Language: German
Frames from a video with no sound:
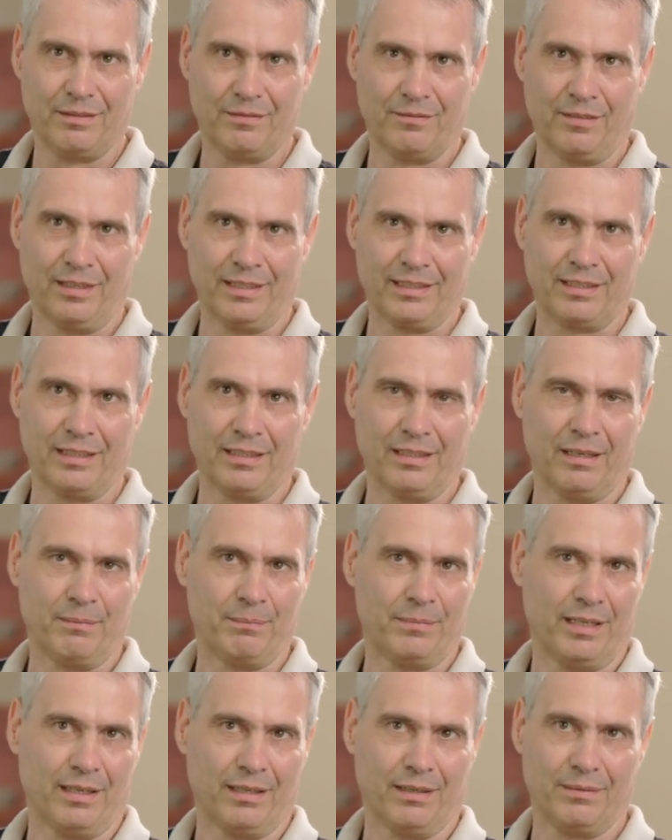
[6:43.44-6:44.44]
war ich dann
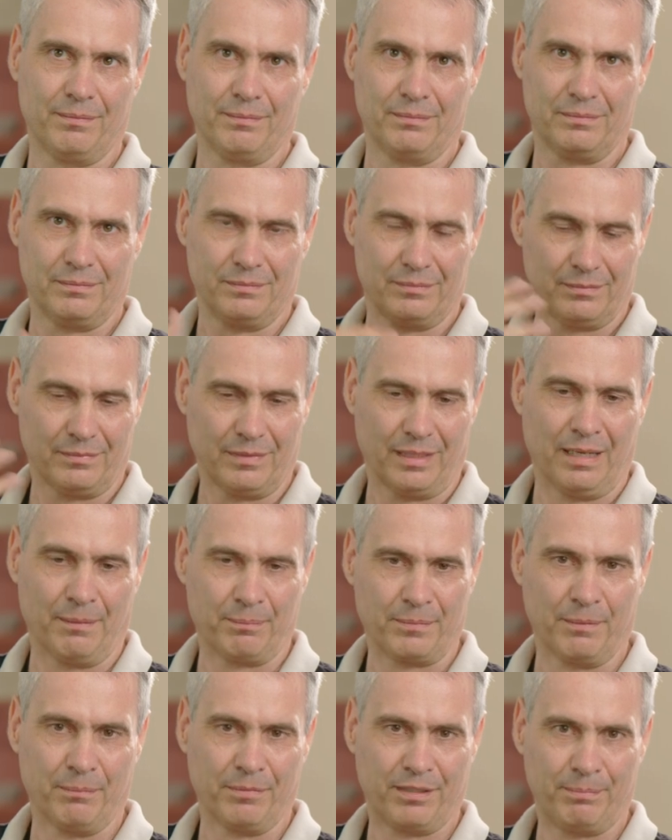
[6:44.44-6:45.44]
ab,
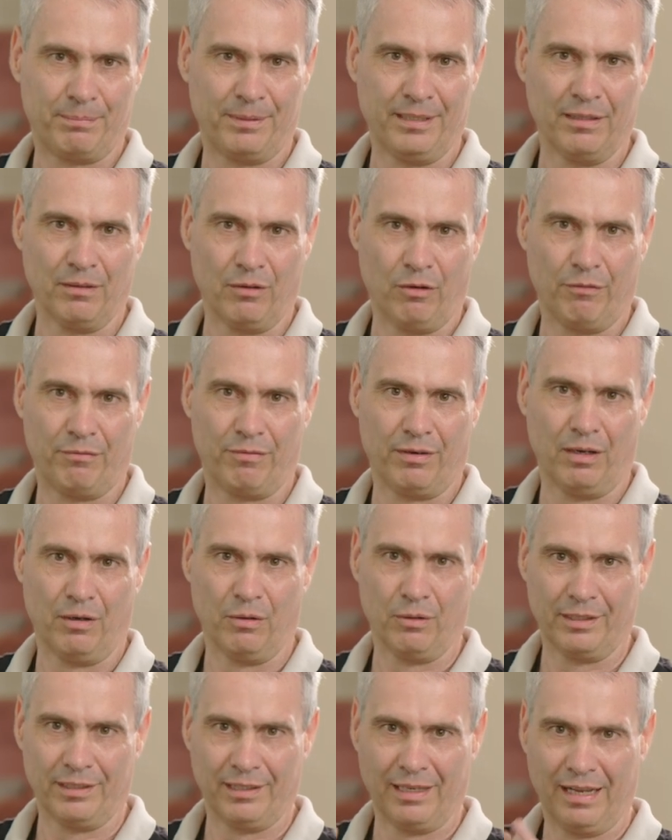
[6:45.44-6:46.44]
ab dem Spin-off
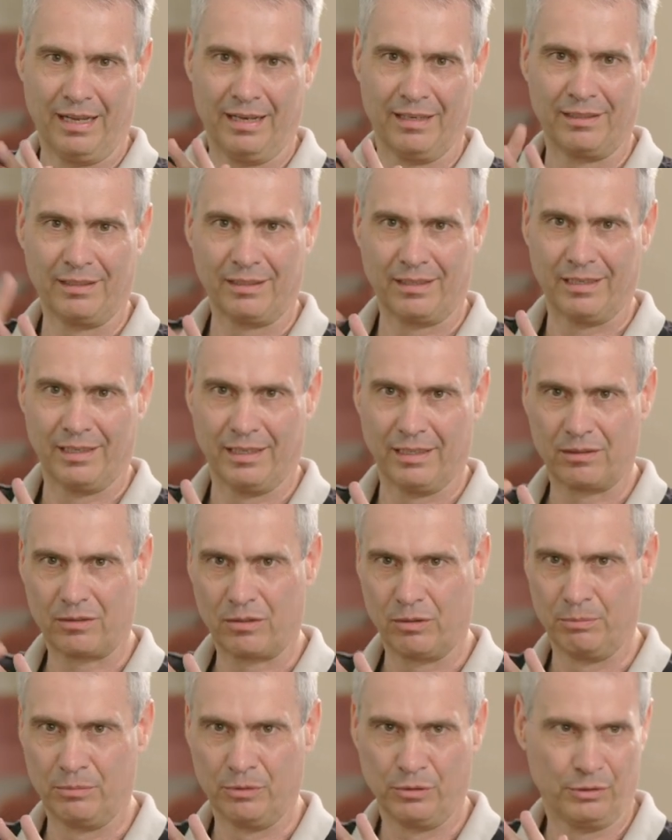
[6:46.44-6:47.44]
auch in der alten
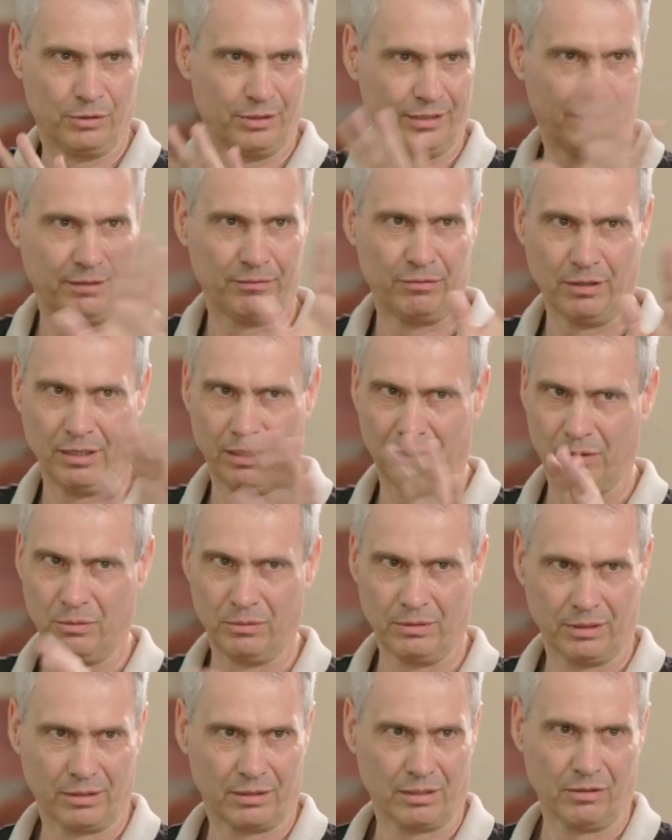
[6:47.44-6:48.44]
GLAD-Community für alle
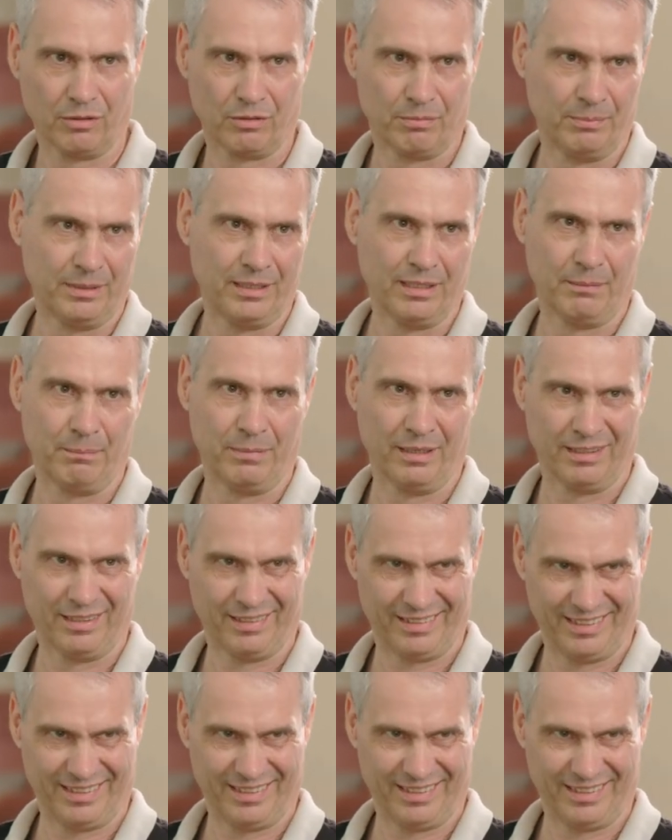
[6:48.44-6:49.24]
100.000 Mitarbeiter